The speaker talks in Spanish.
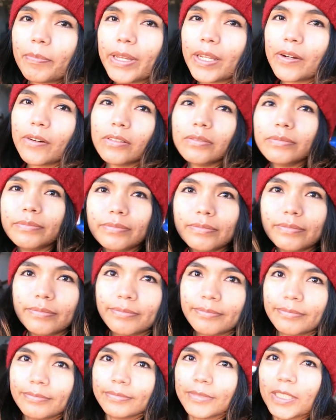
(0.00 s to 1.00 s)
Pero
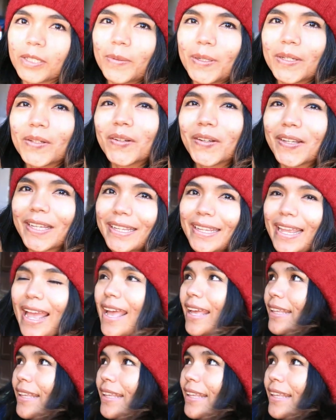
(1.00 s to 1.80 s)
lo bueno que ya